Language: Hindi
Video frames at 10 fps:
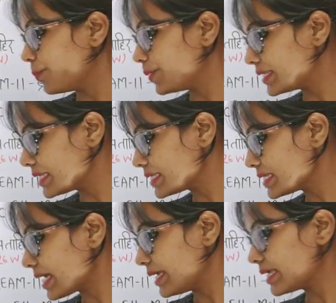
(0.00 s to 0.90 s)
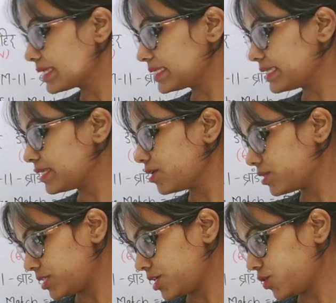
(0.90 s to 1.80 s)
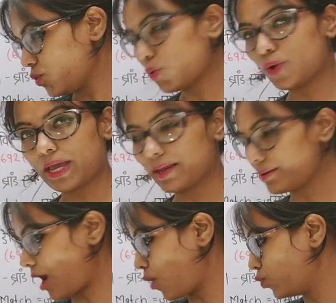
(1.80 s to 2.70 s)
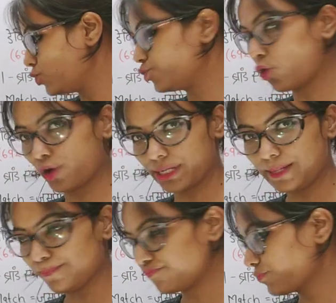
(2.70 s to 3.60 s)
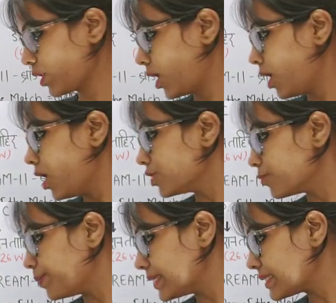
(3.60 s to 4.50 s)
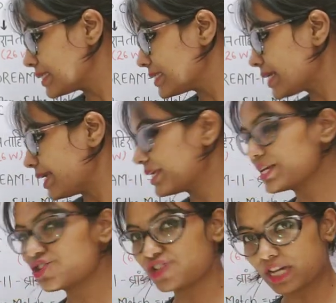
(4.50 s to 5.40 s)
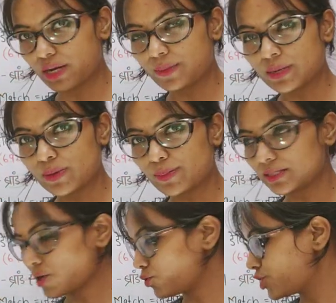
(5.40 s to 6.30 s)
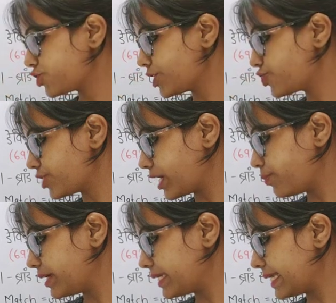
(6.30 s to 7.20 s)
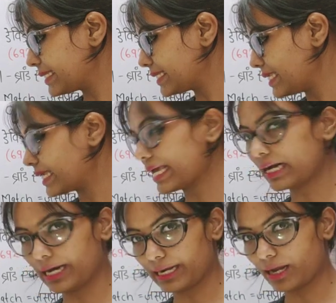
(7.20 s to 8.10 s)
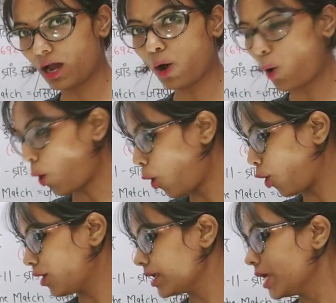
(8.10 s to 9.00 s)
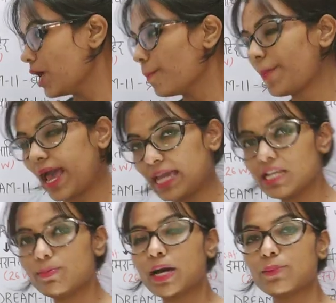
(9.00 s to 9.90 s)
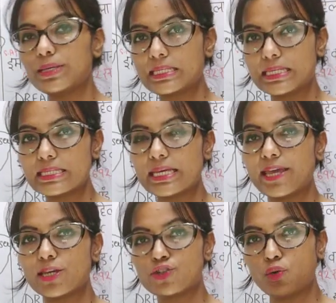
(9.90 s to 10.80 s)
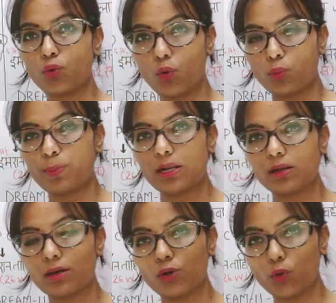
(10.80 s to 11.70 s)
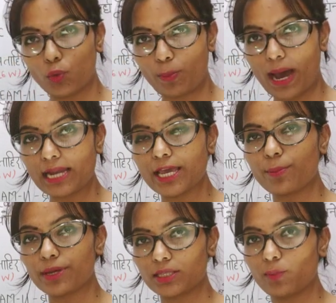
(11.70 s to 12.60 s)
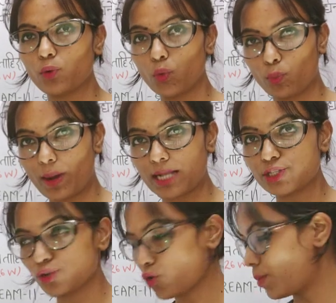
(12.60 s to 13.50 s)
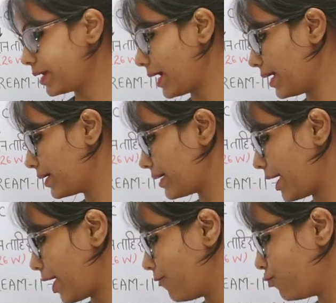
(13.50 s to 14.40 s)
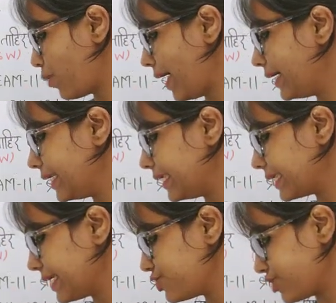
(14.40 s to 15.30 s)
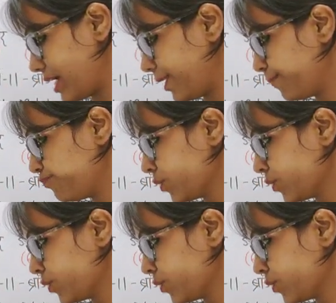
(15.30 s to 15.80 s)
बीसीसीआई के सीईओ e हैं राहुल जौहरी बीसीसीआई के चेयरमैन भी पता होने चाहिए चेयरमैन है सी के खन्ना और पहली बार बीसीसीआई के जो लोकपाल लोकपाल हैं प्रथम लोकपाल जिनको बनाया गया है वो हैं डी के जैन